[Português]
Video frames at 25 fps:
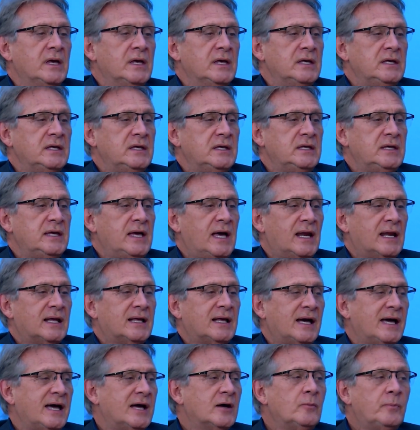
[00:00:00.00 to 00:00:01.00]
E ela
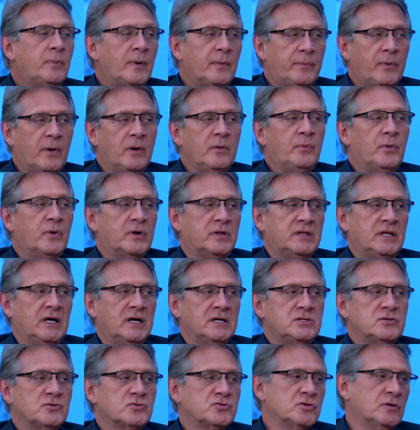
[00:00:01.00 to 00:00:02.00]
carrega um papel
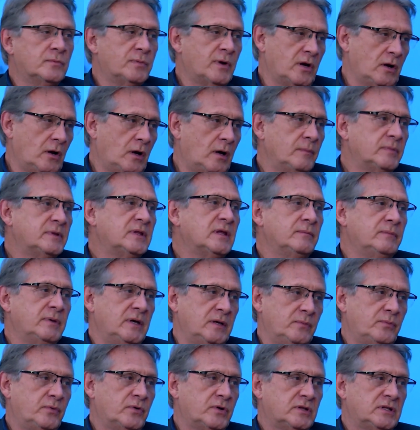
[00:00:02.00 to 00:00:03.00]
importante, um sobrenome também
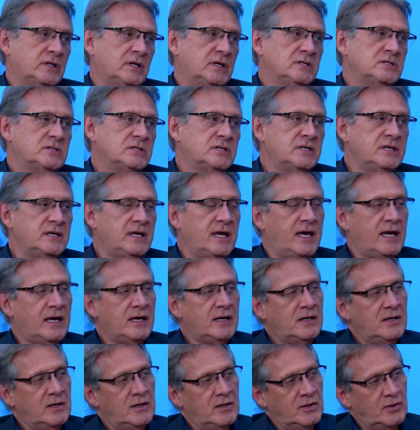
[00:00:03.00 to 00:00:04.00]
importante, que é
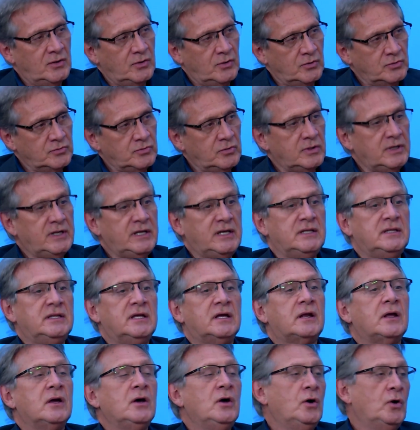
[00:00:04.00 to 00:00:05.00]
o do
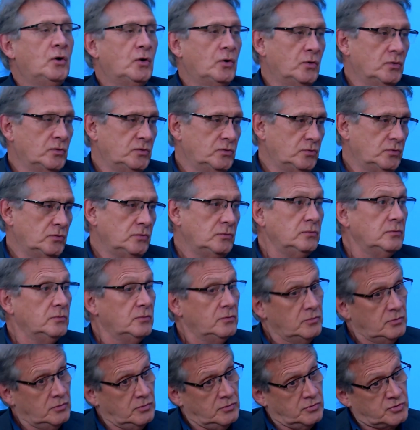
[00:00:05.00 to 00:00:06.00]
líder ou do
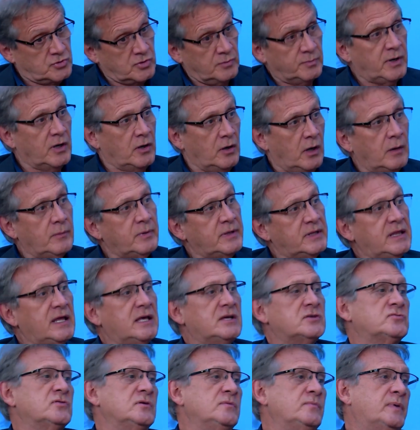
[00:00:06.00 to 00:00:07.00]
sobrenome que tem a
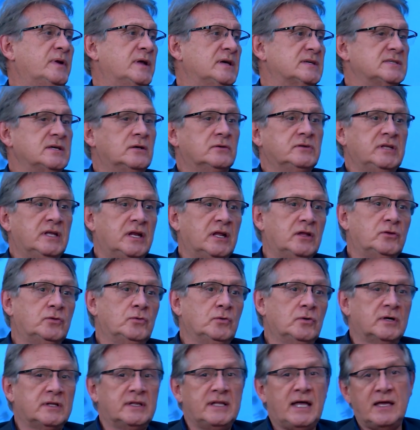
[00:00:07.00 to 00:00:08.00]
sua empresa, é o
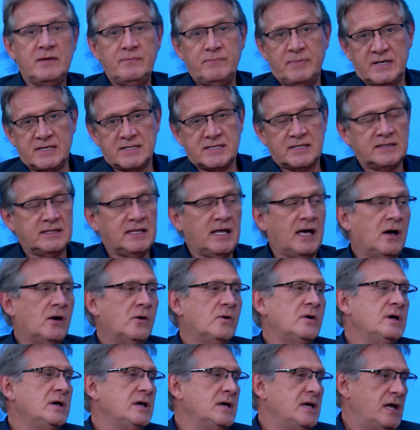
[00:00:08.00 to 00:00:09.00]
diretor da empresa tal,
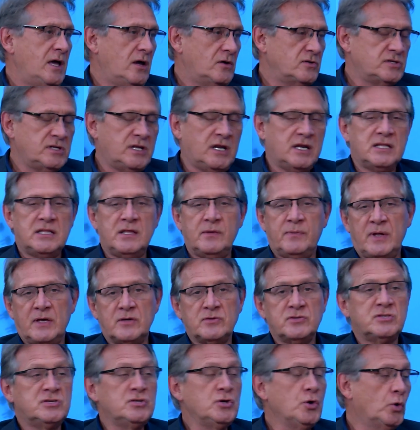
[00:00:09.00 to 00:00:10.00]
é o gerente da empresa, é o
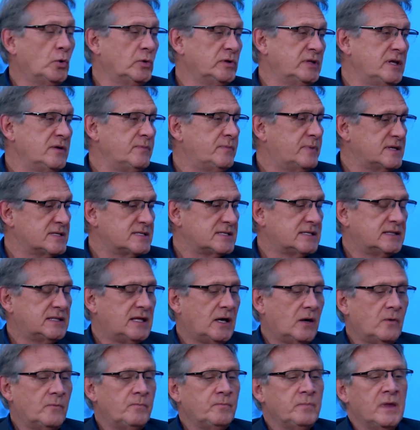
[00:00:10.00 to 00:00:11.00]
CEO da empresa
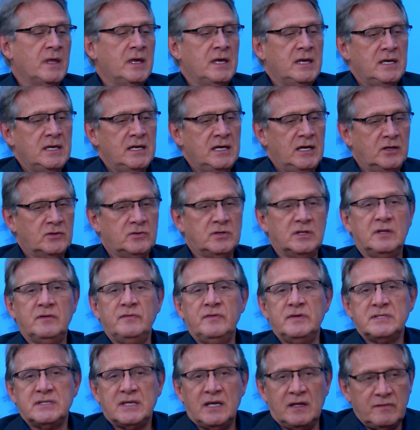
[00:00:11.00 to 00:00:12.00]
tal. E toda
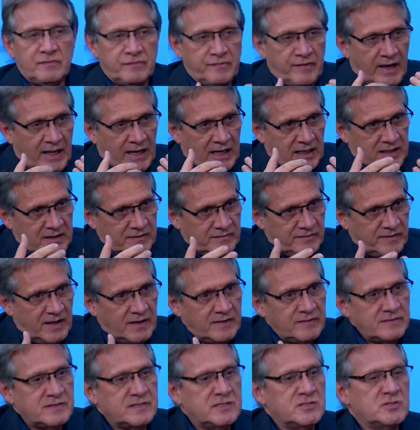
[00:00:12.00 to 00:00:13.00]
vez que ele fala que vai
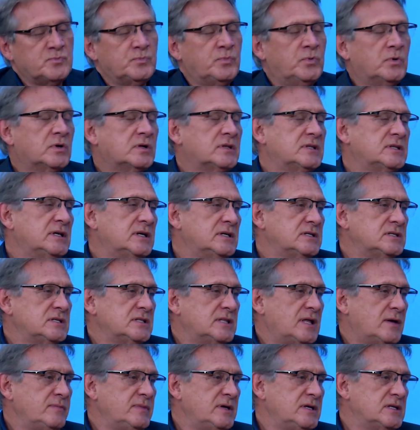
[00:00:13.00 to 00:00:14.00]
se expor diante
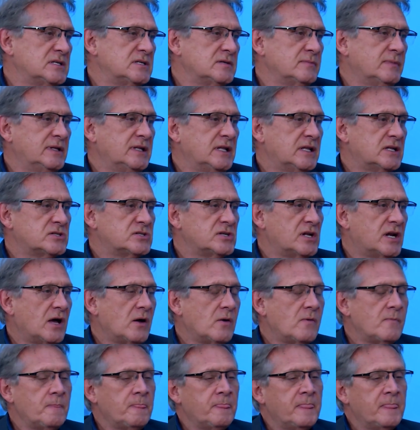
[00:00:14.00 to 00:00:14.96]
da mídia de maneira geral,